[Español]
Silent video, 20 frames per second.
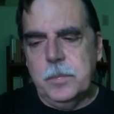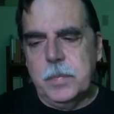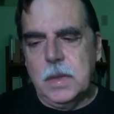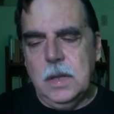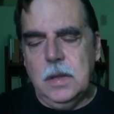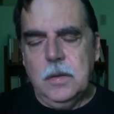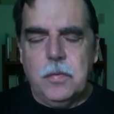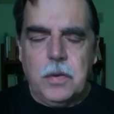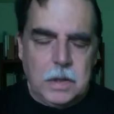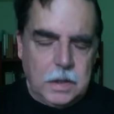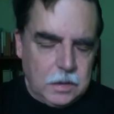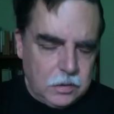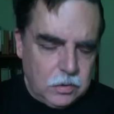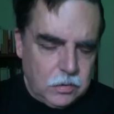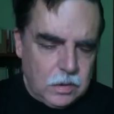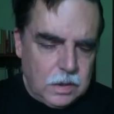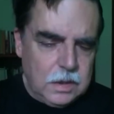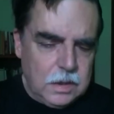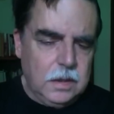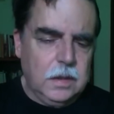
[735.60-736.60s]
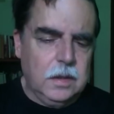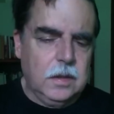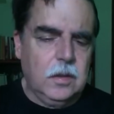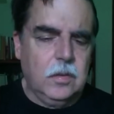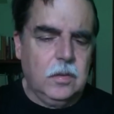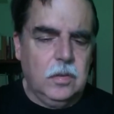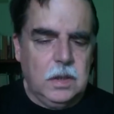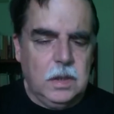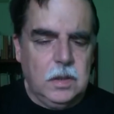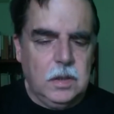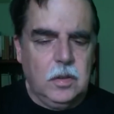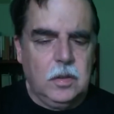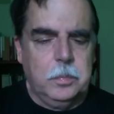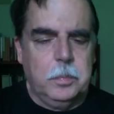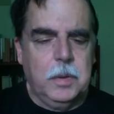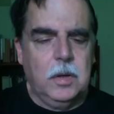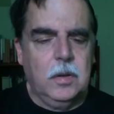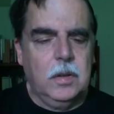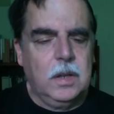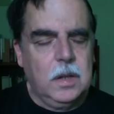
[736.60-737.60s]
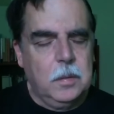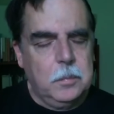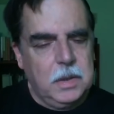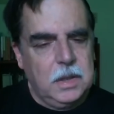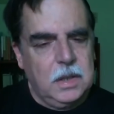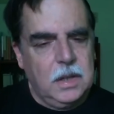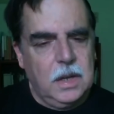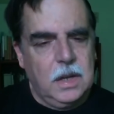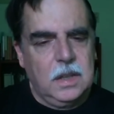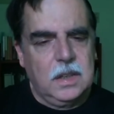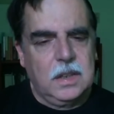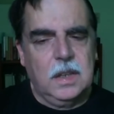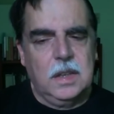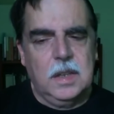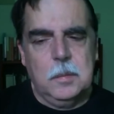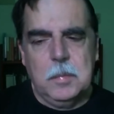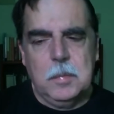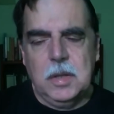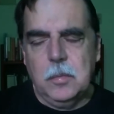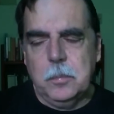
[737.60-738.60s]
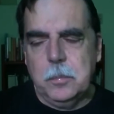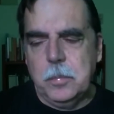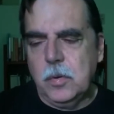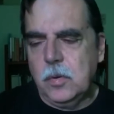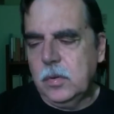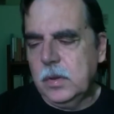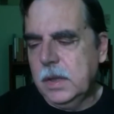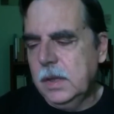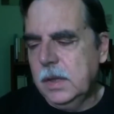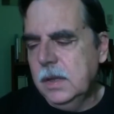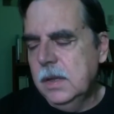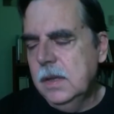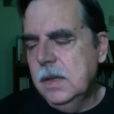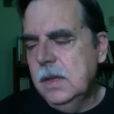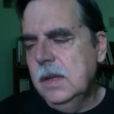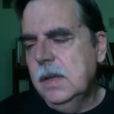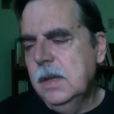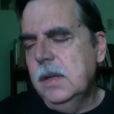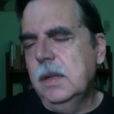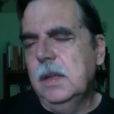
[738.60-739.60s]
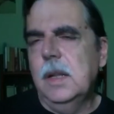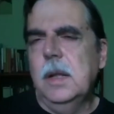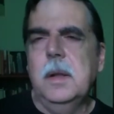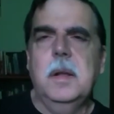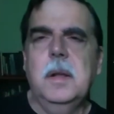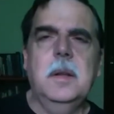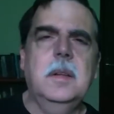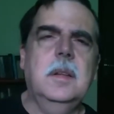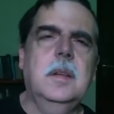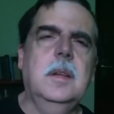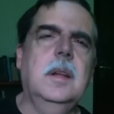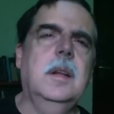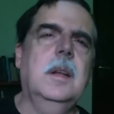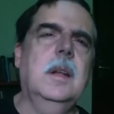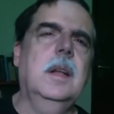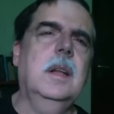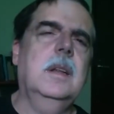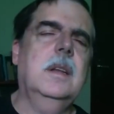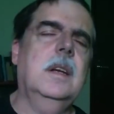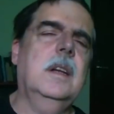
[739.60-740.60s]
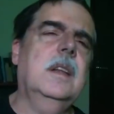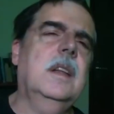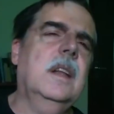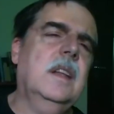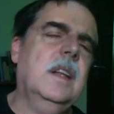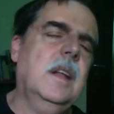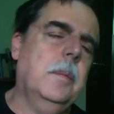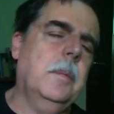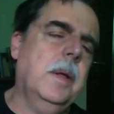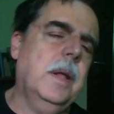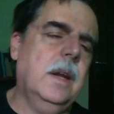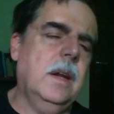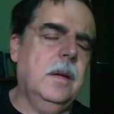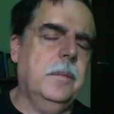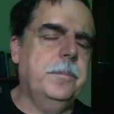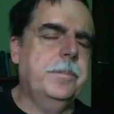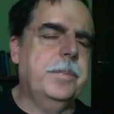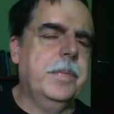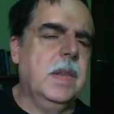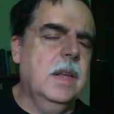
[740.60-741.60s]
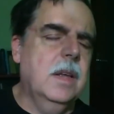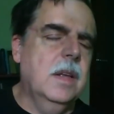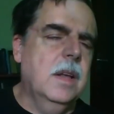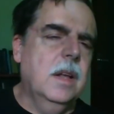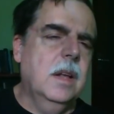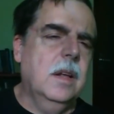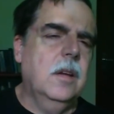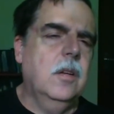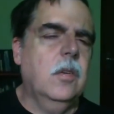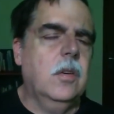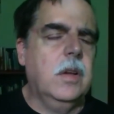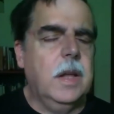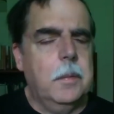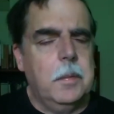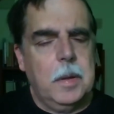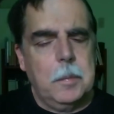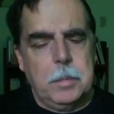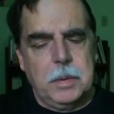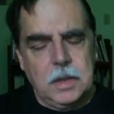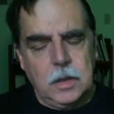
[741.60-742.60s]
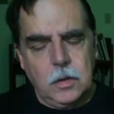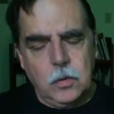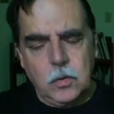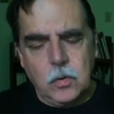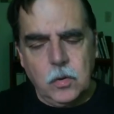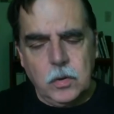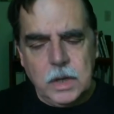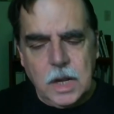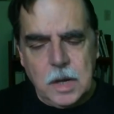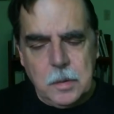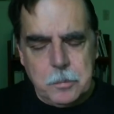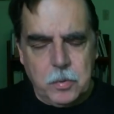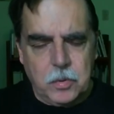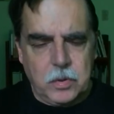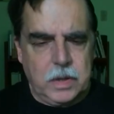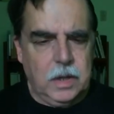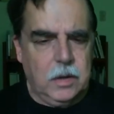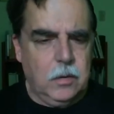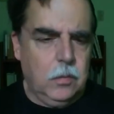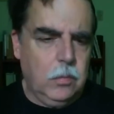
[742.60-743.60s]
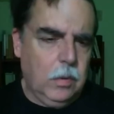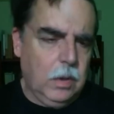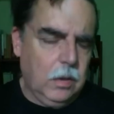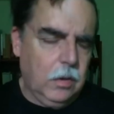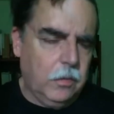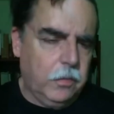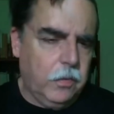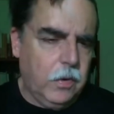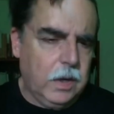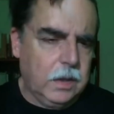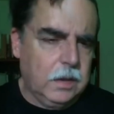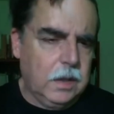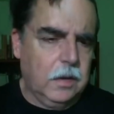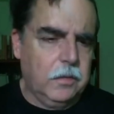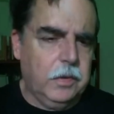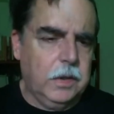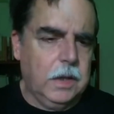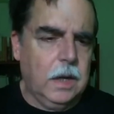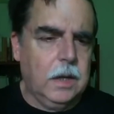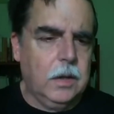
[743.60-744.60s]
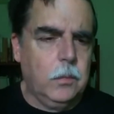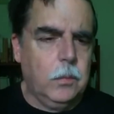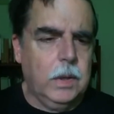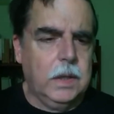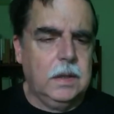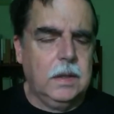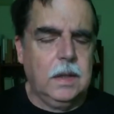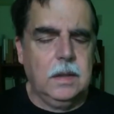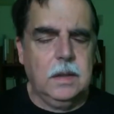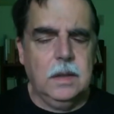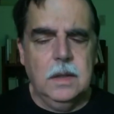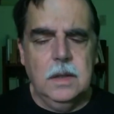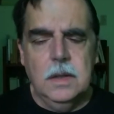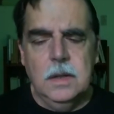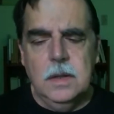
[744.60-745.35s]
y falleció ahí en Estados Unidos, pero déjenme decirles que sí me dio un poco de, de eh, tristeza ver lo que había pasado con él, porque era un jugador fuerte al final de cuentas,